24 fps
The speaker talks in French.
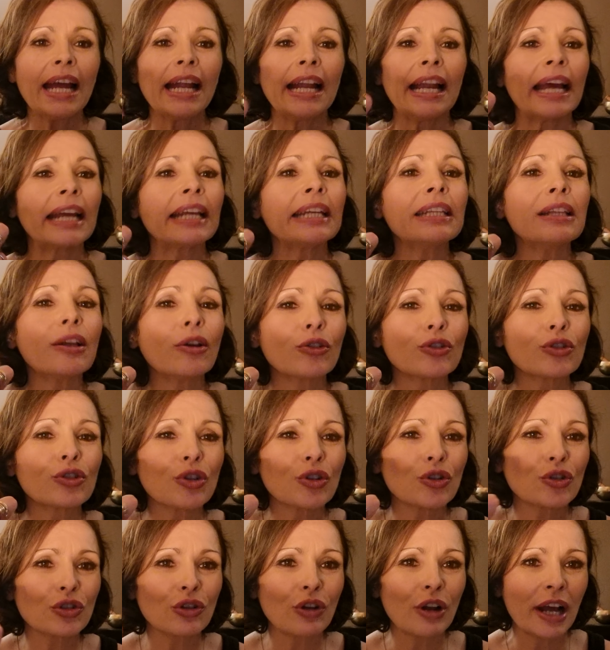La guidance,
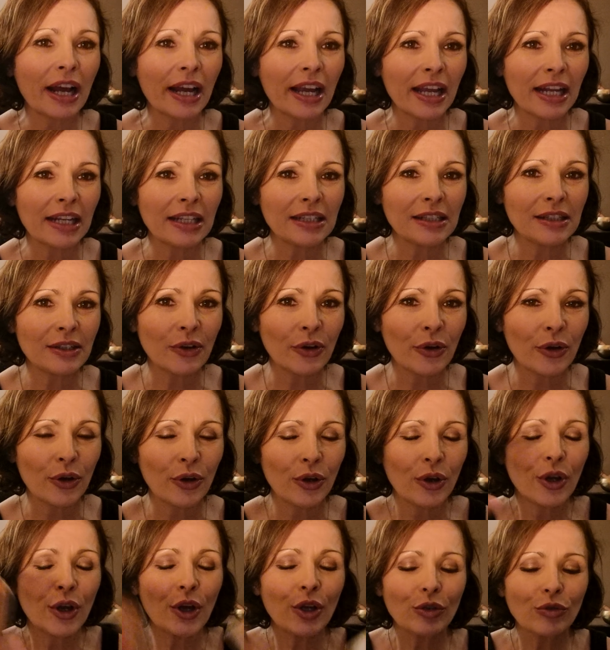je la réalise euh,
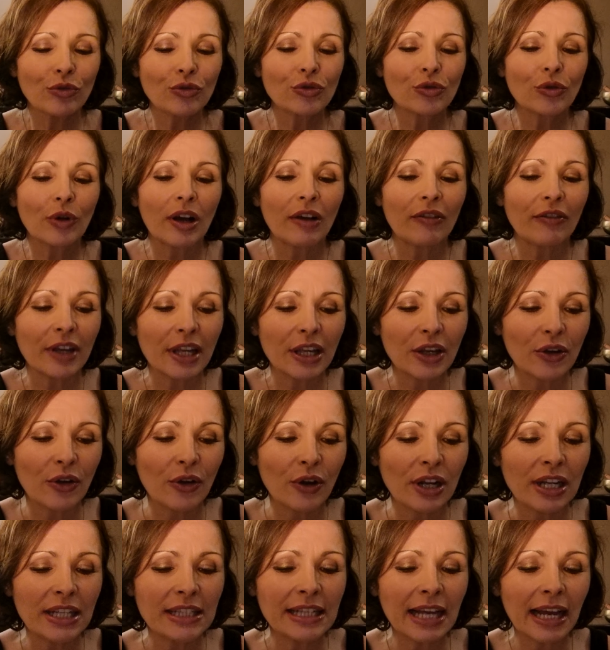toujours avec
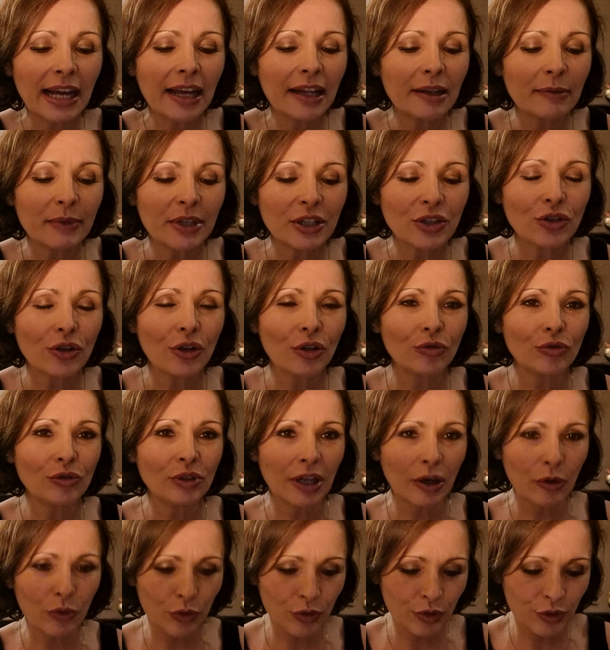euh, les arcades majeures du
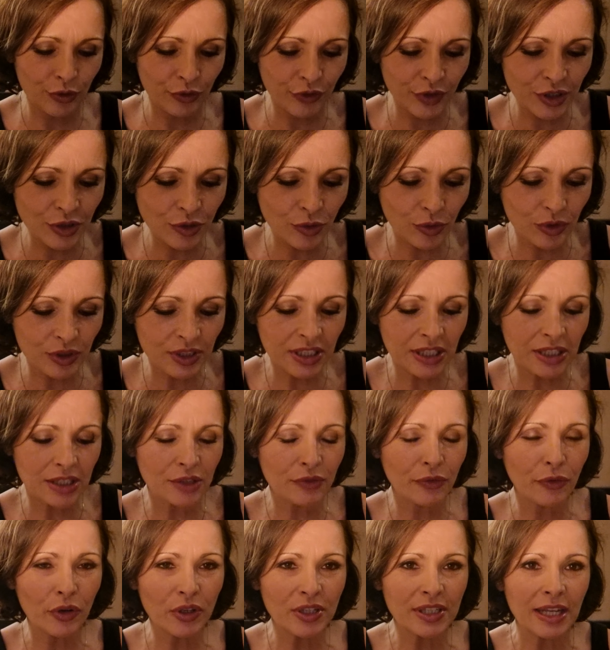tarot Visconti
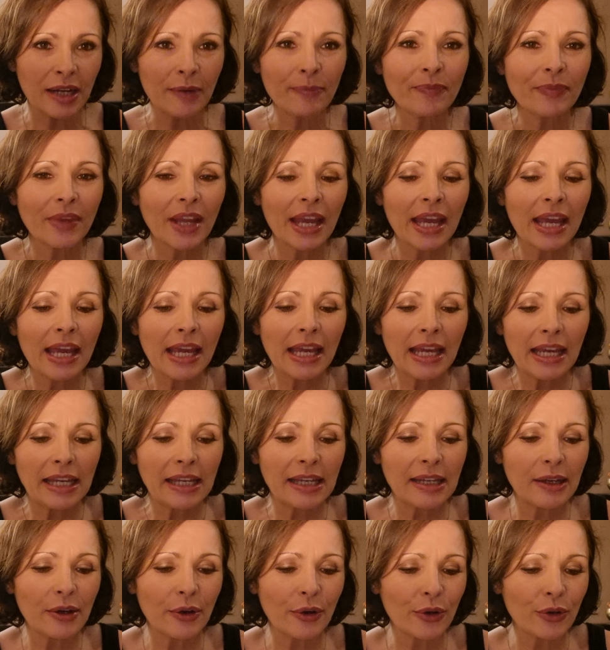Sforza.
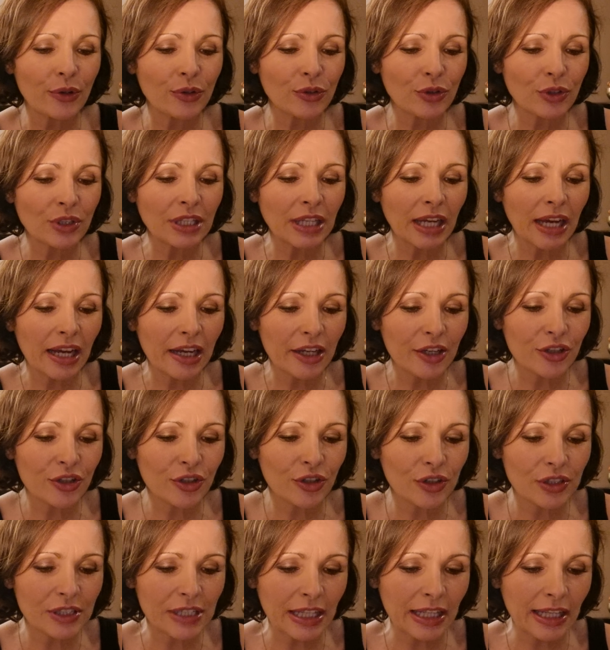Et ce
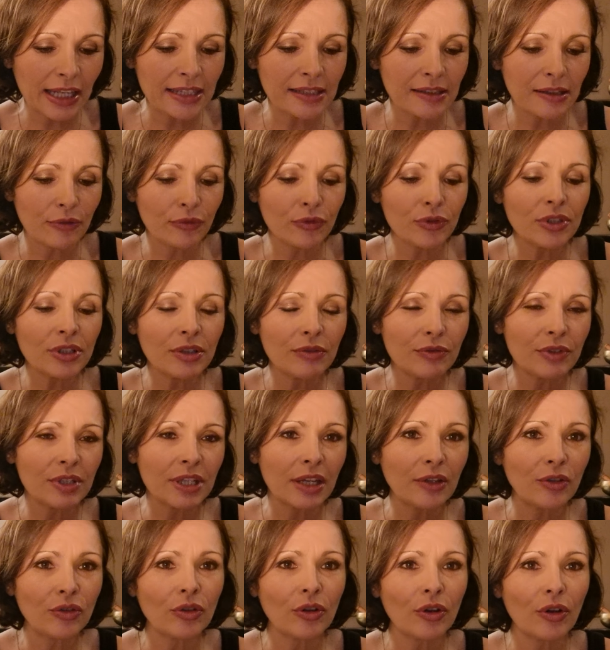tirage s'adresse à vous si vous
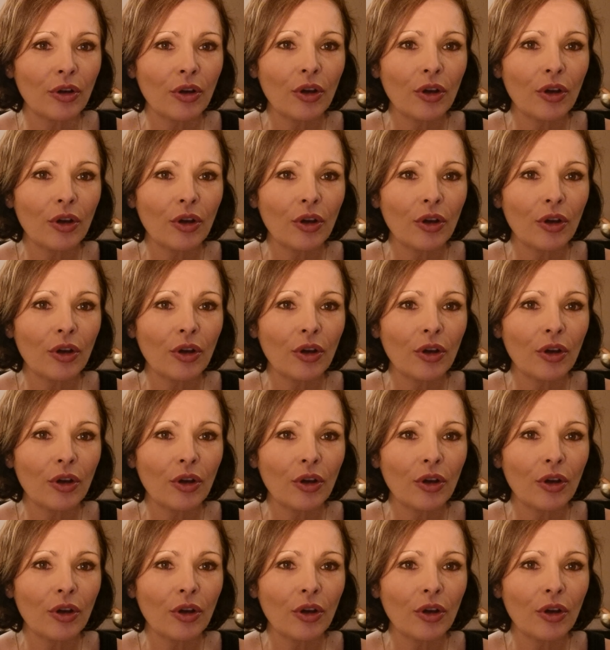êtes